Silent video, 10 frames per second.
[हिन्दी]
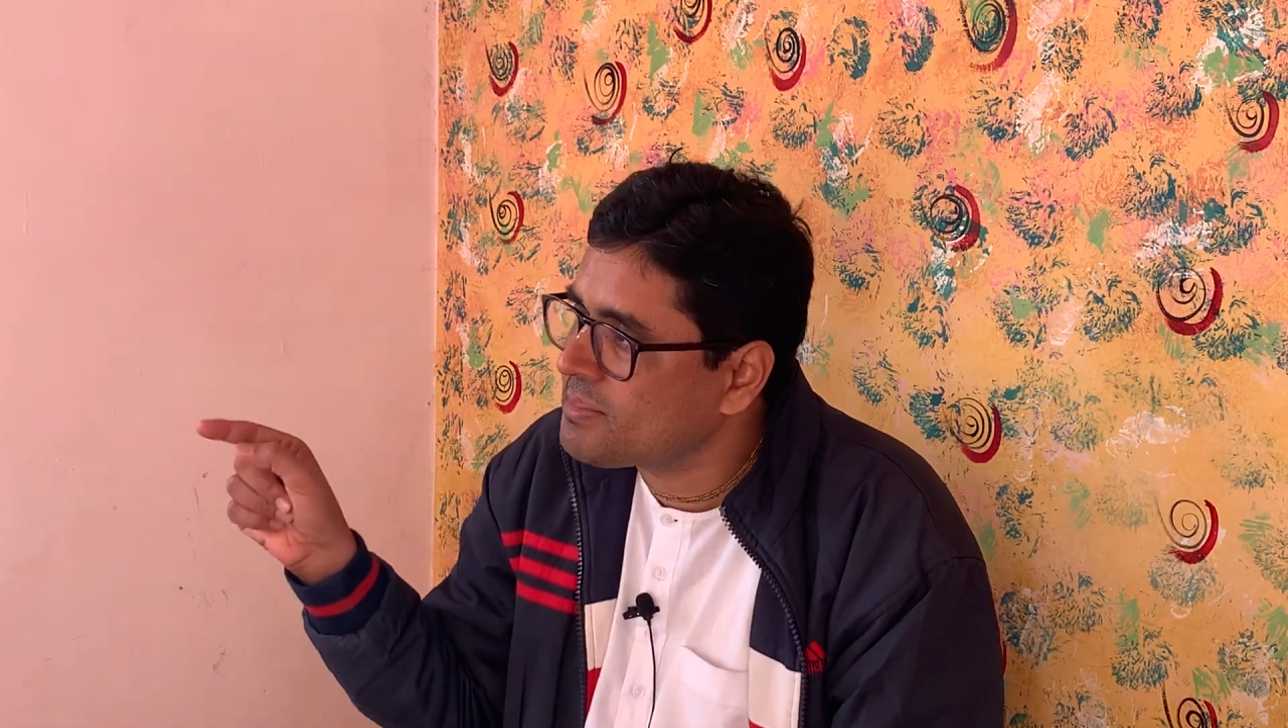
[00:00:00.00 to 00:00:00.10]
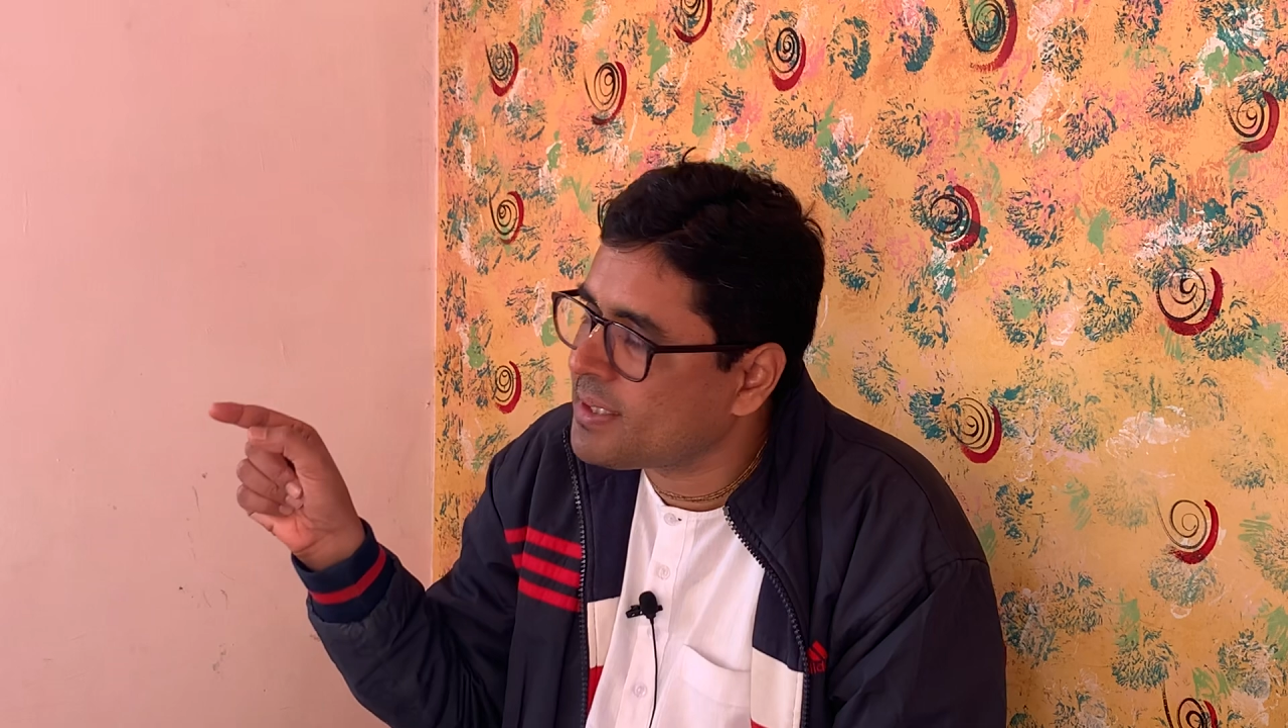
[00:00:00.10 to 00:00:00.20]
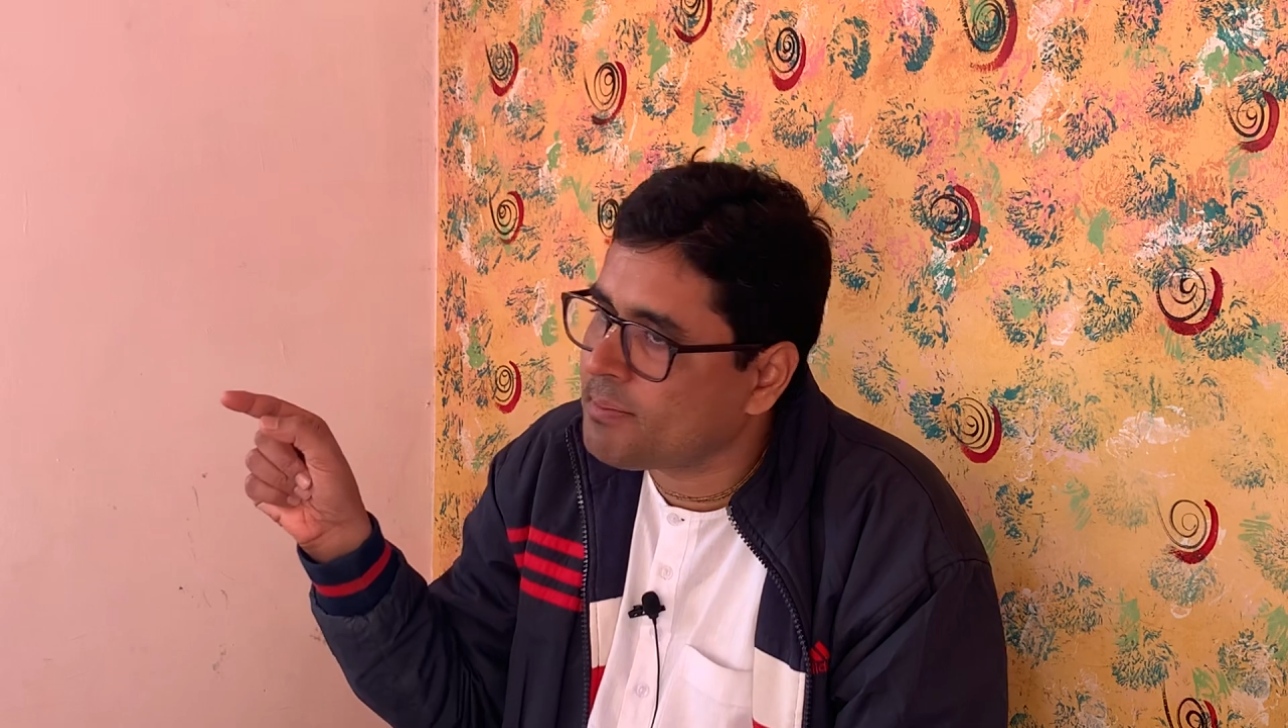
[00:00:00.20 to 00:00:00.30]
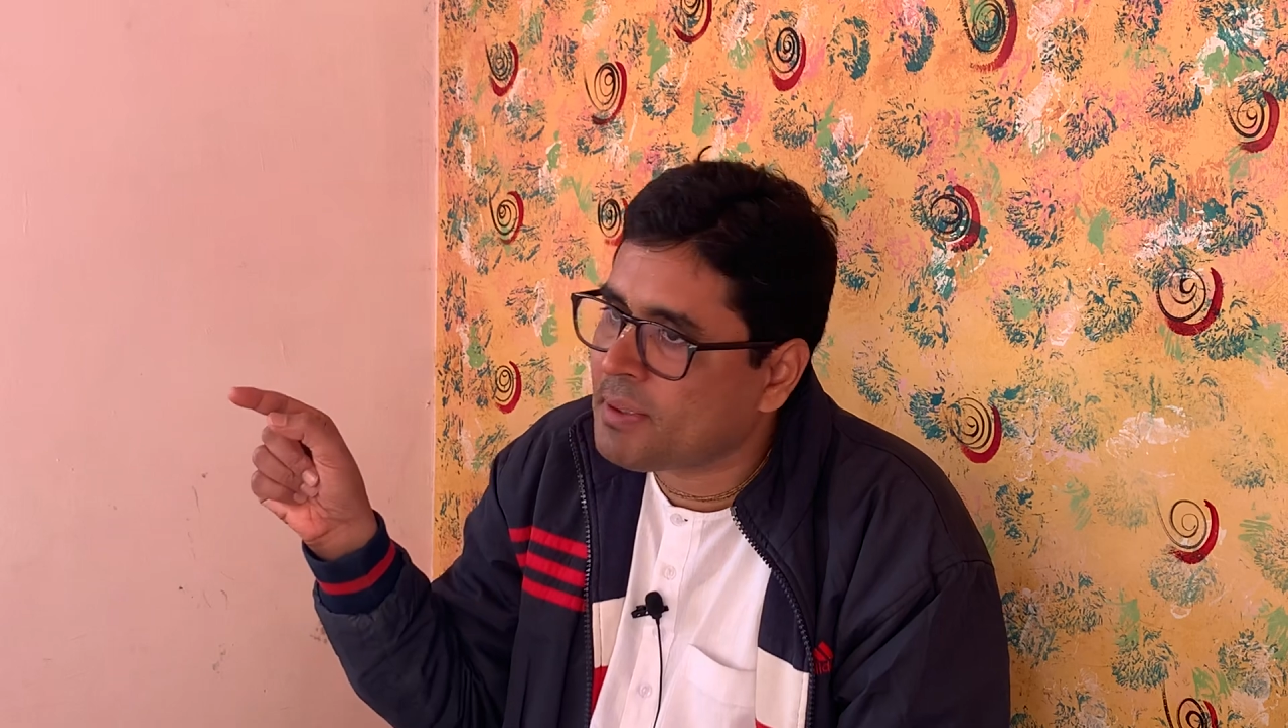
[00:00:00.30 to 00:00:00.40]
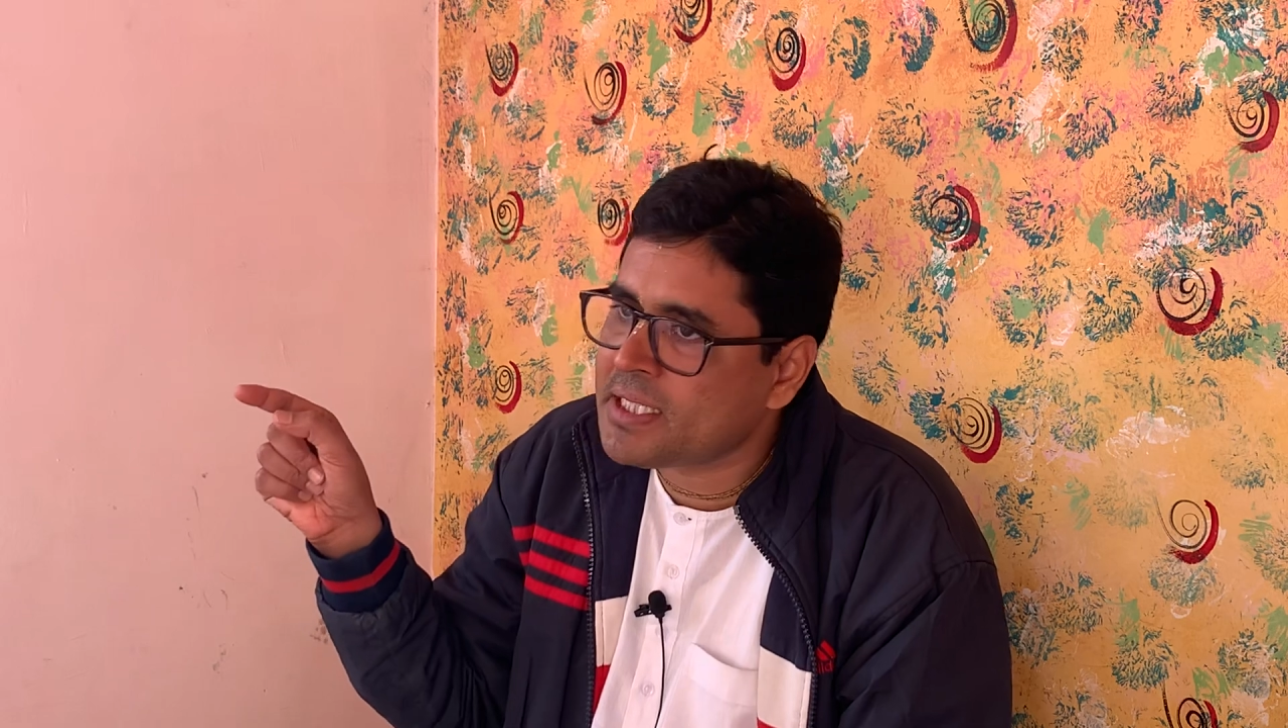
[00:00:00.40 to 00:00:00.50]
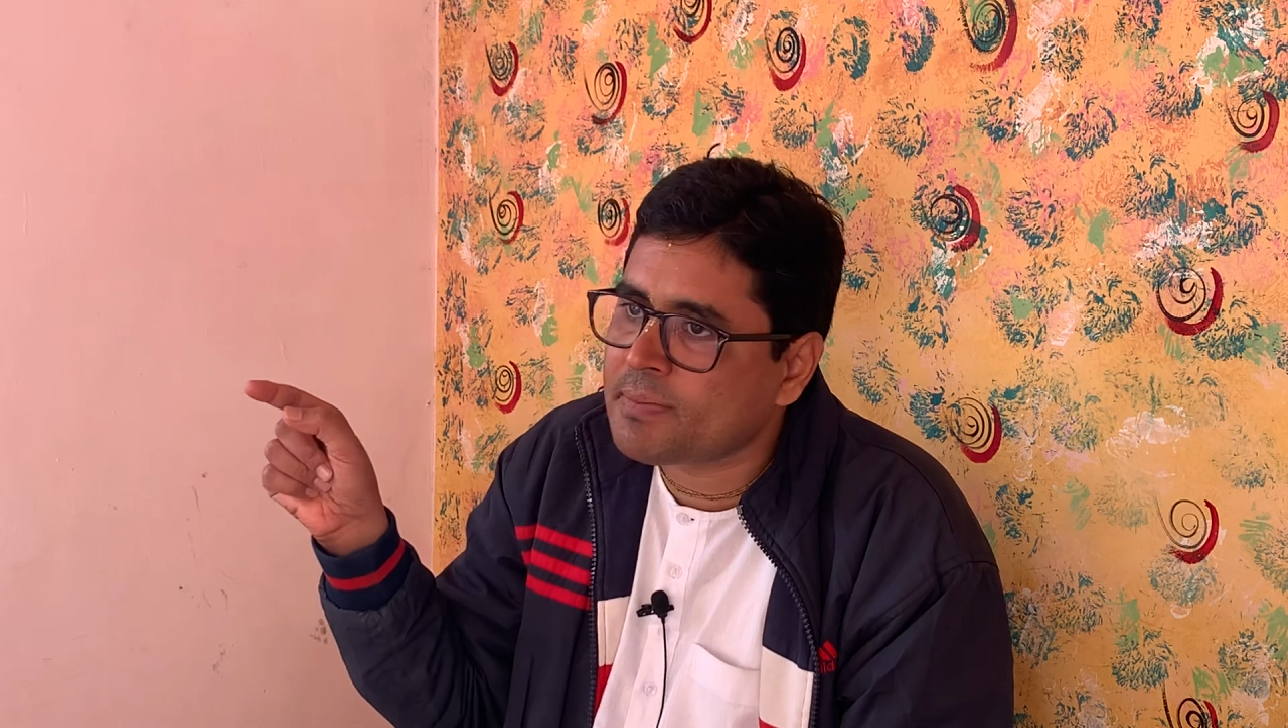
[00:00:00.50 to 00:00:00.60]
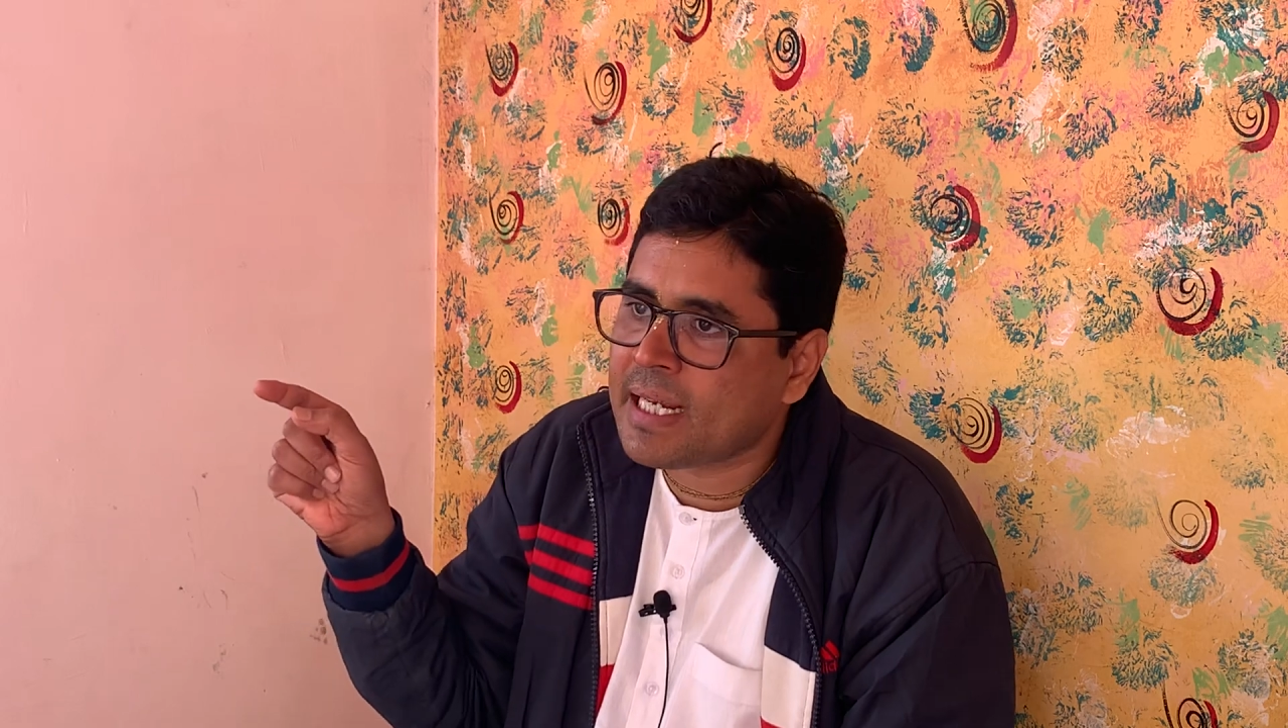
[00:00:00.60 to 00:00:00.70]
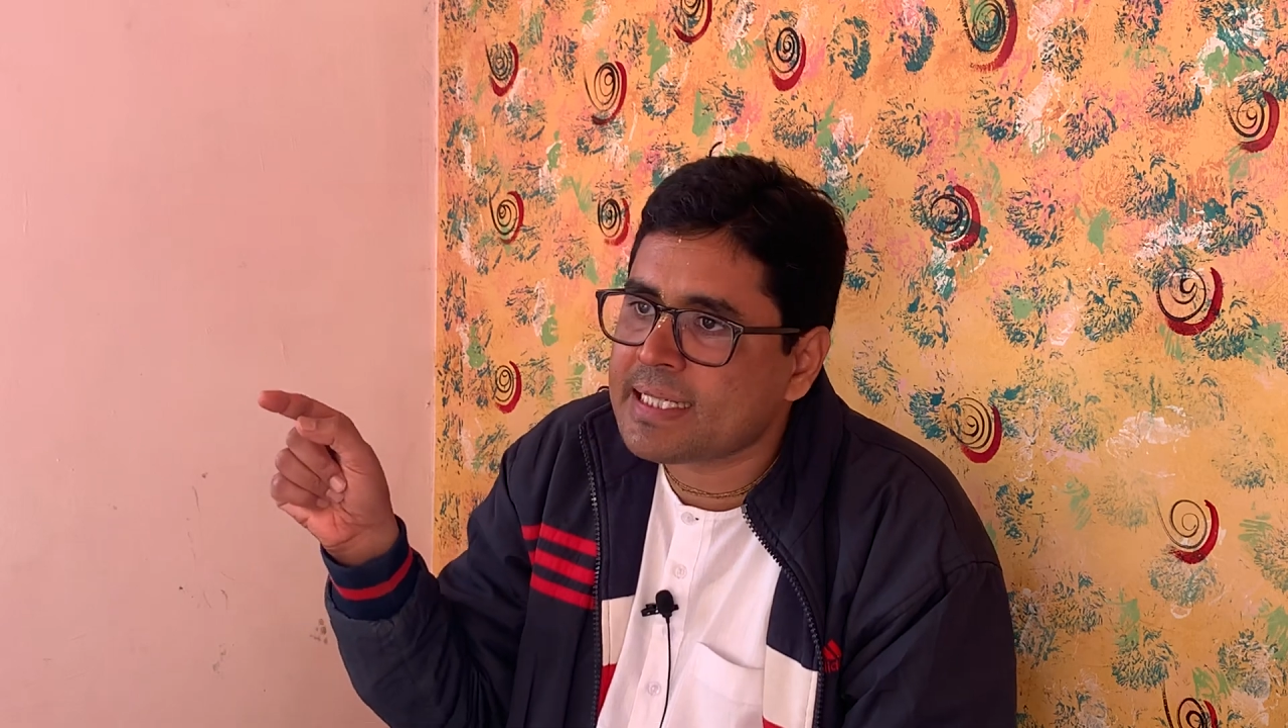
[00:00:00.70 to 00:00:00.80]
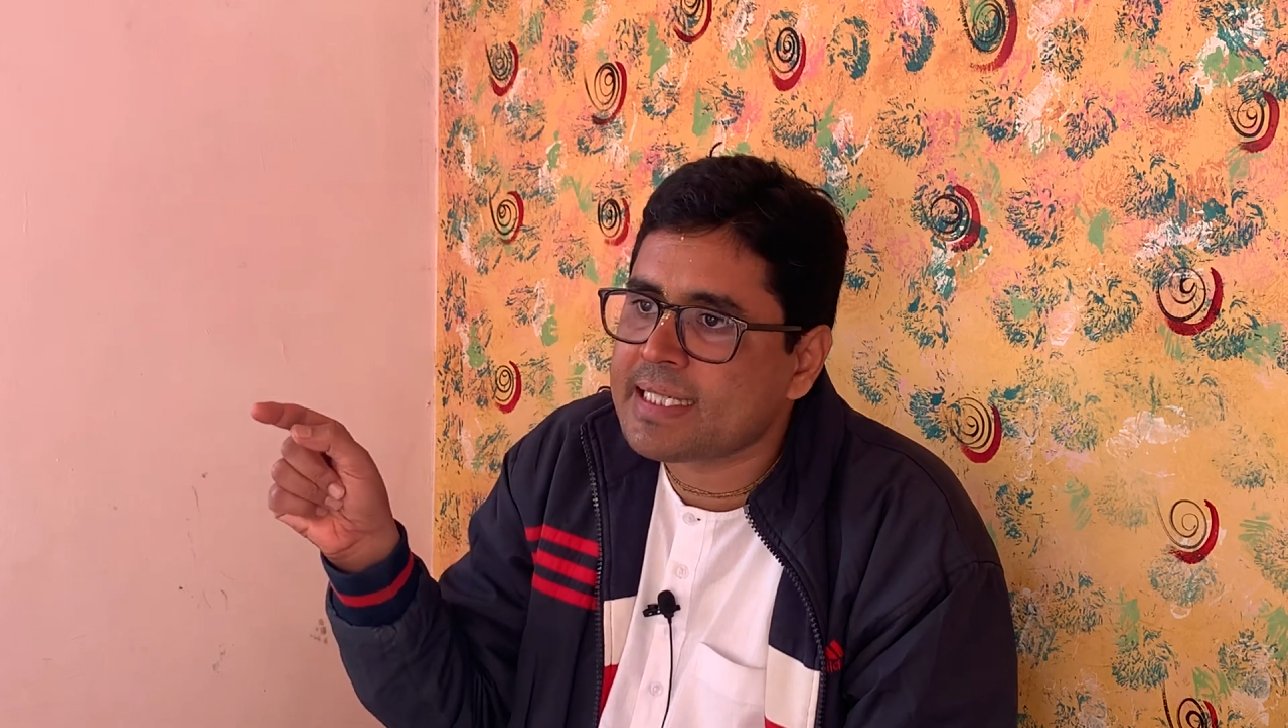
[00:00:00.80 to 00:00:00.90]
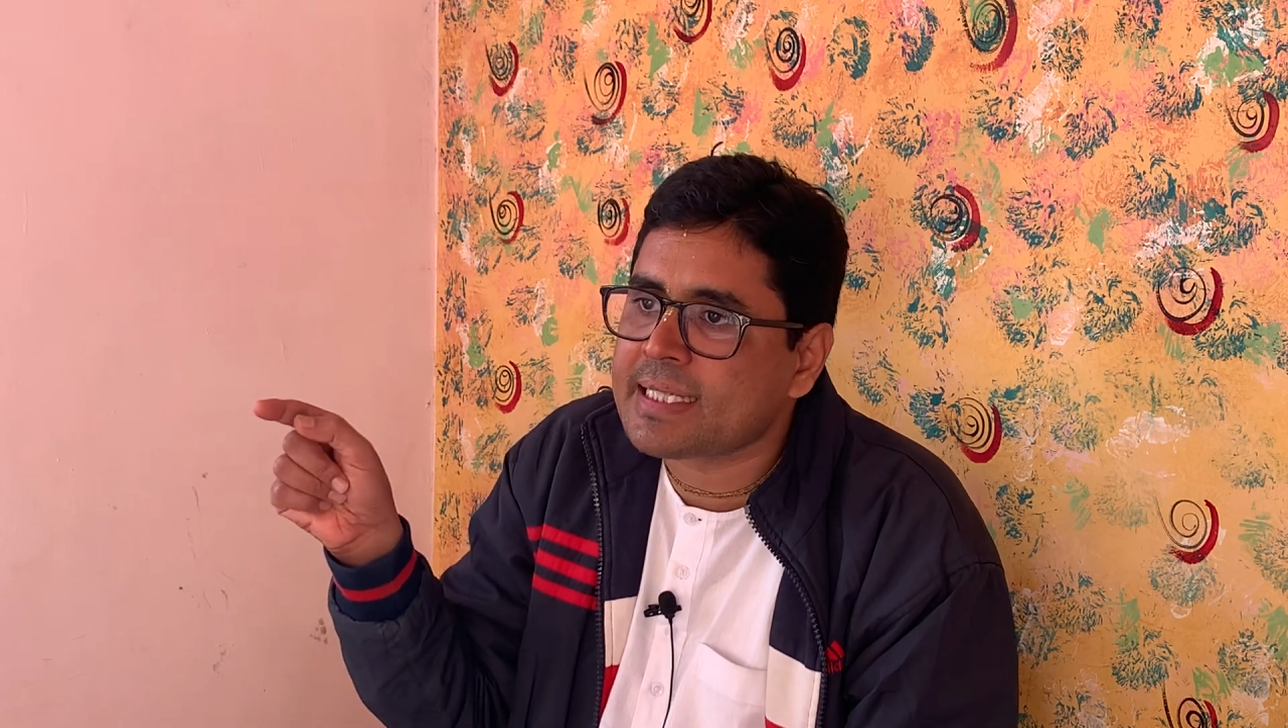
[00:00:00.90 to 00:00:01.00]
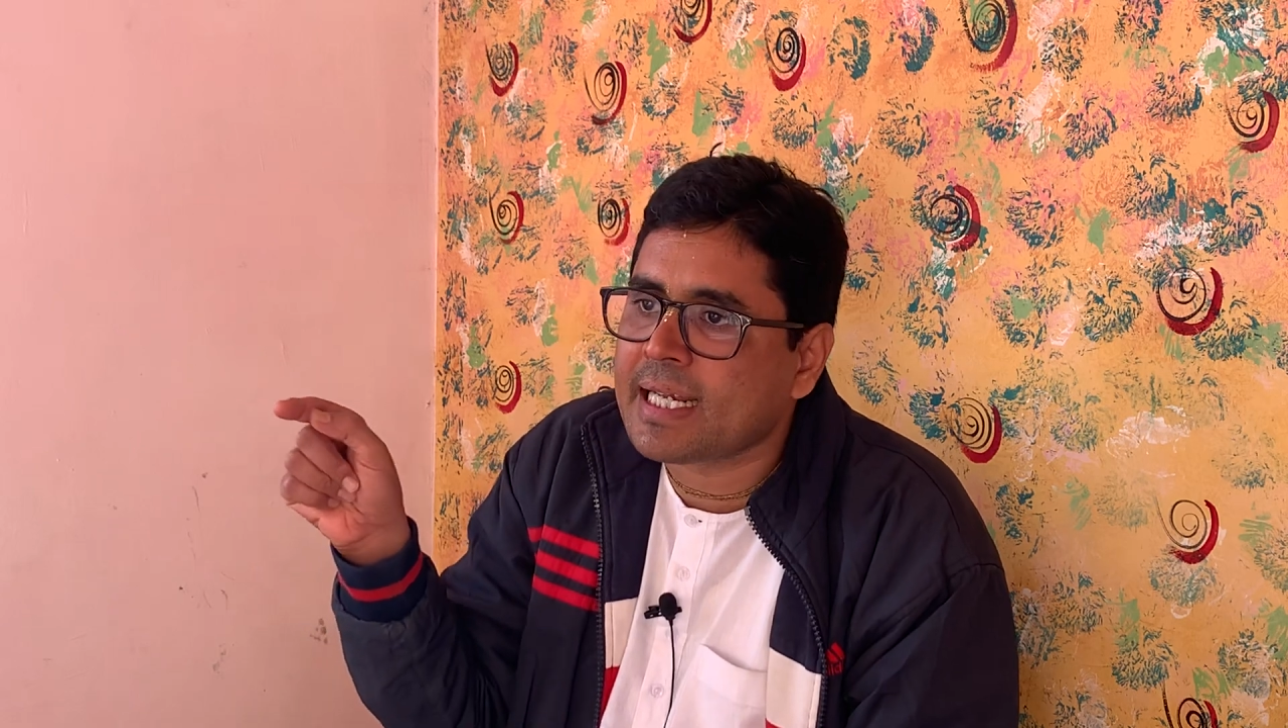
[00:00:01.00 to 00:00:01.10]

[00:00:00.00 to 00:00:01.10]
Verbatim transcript: प्रसिद्ध महाराज की